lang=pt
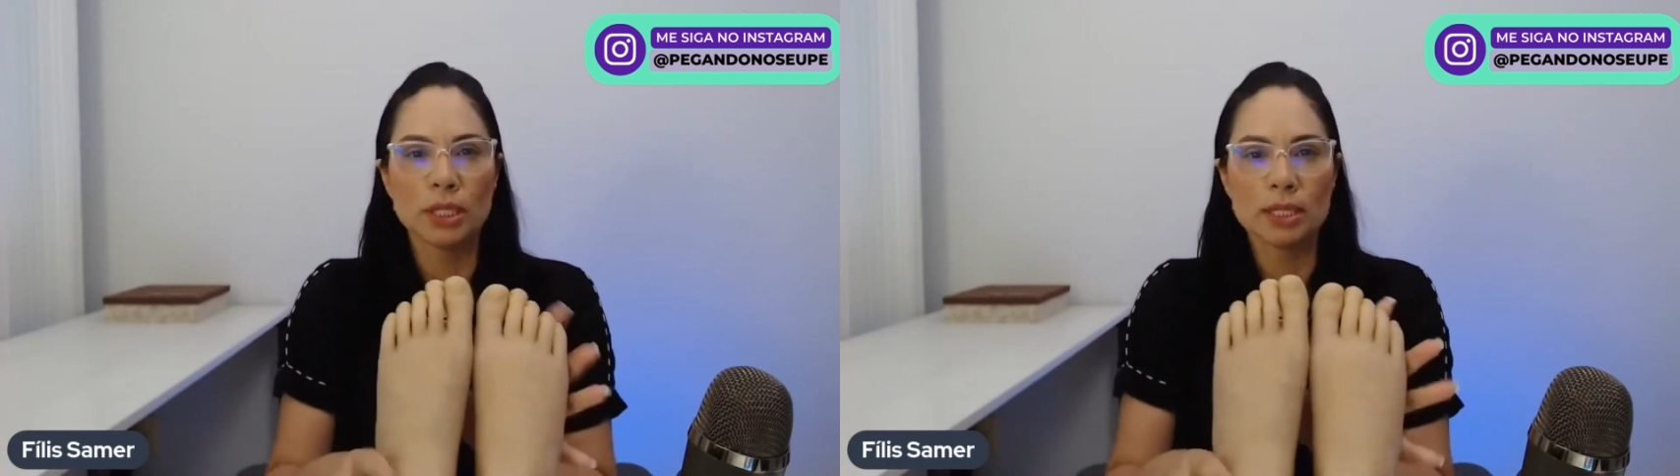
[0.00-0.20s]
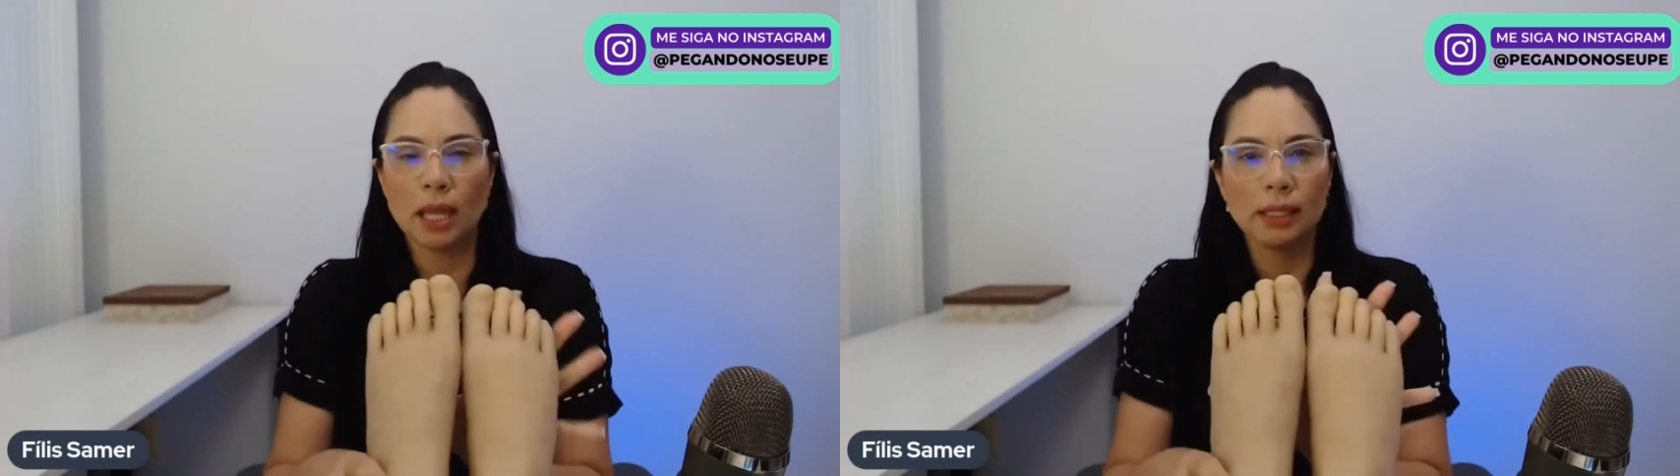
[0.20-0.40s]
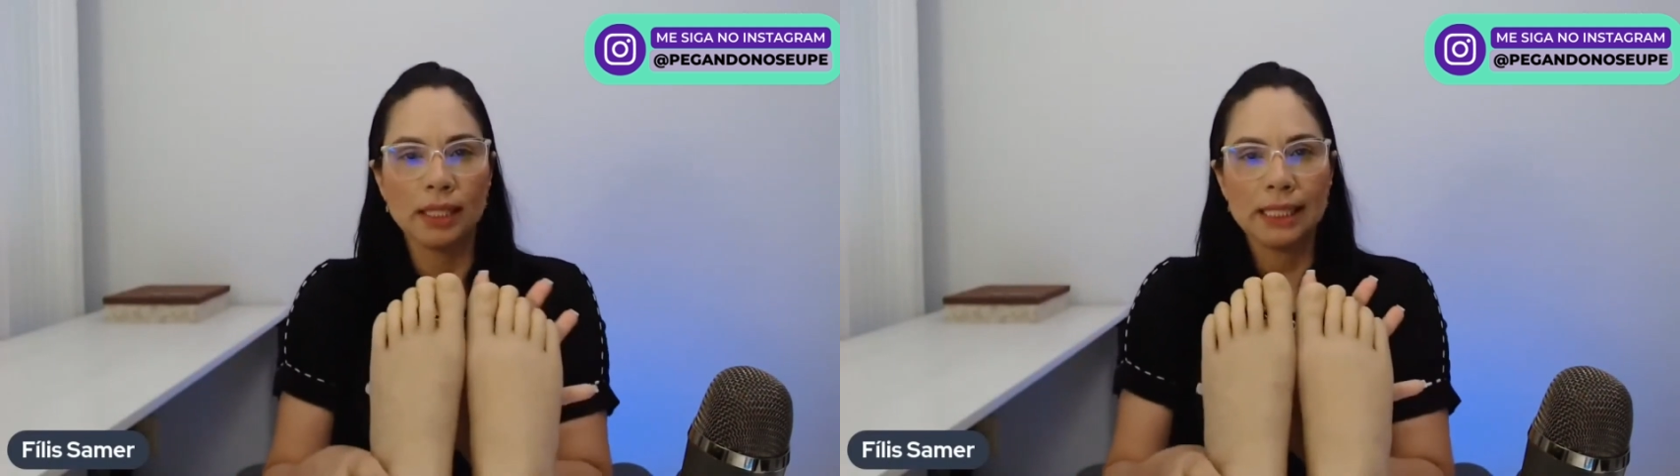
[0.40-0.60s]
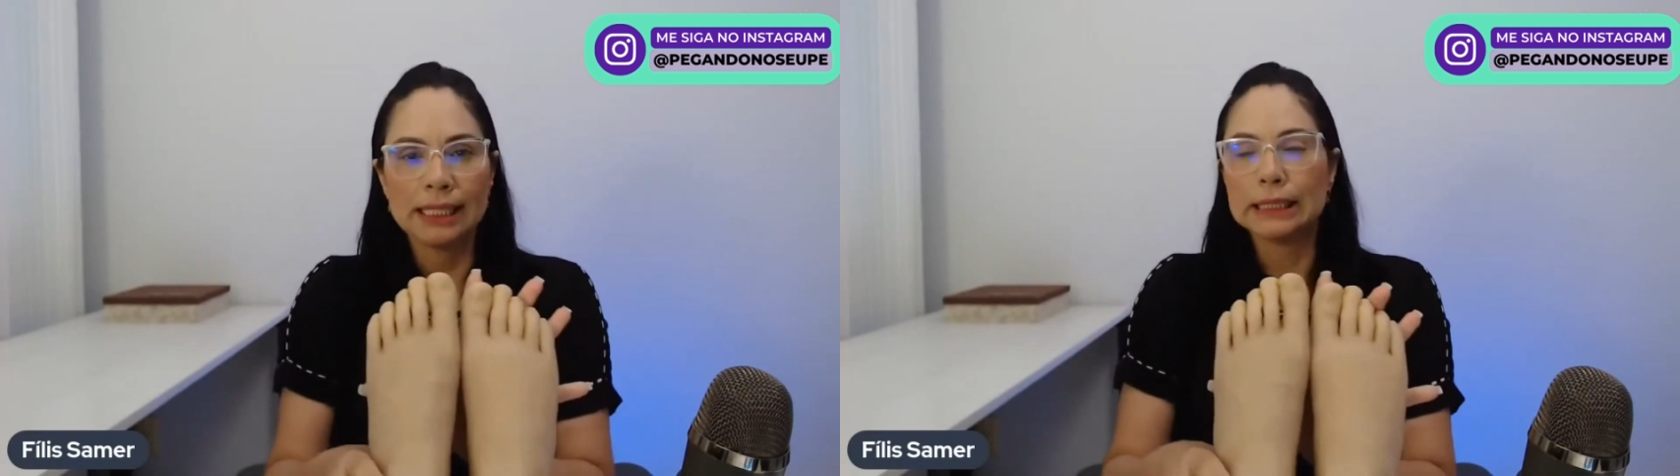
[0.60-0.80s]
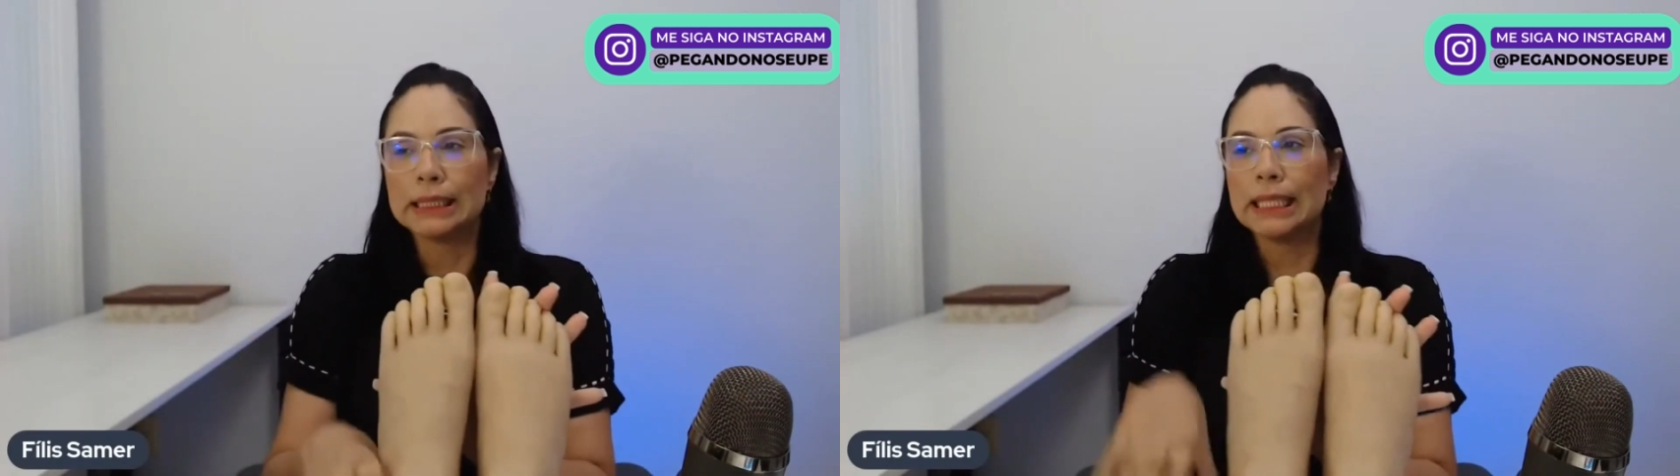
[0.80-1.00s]
assim,
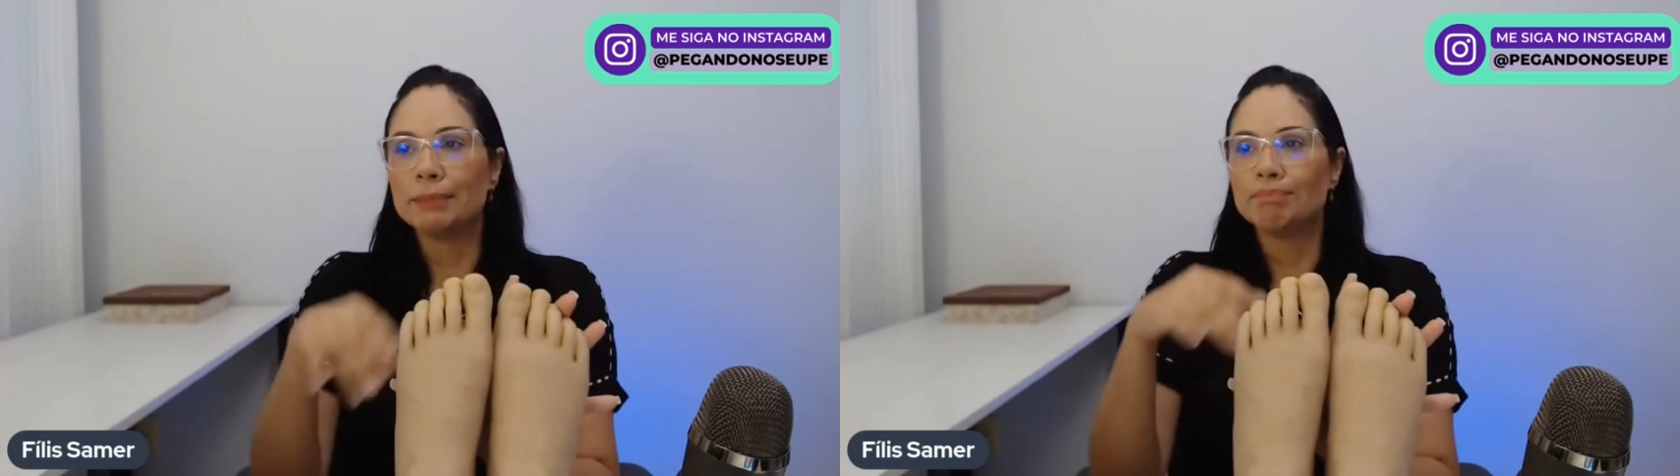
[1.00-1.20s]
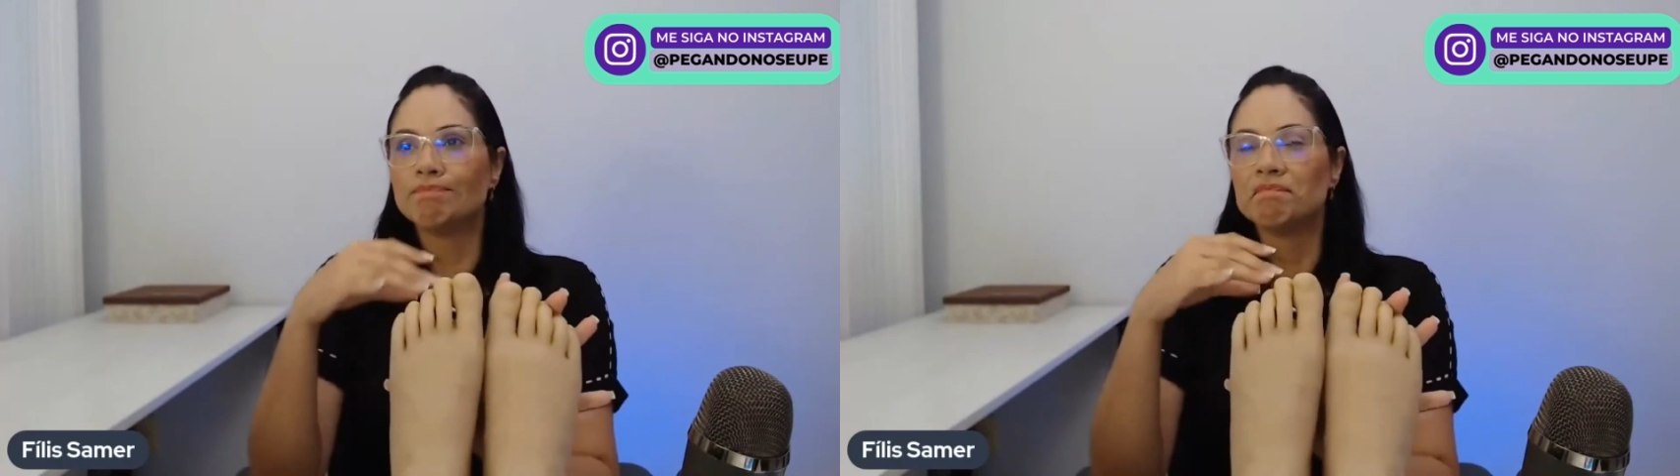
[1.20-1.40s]
né?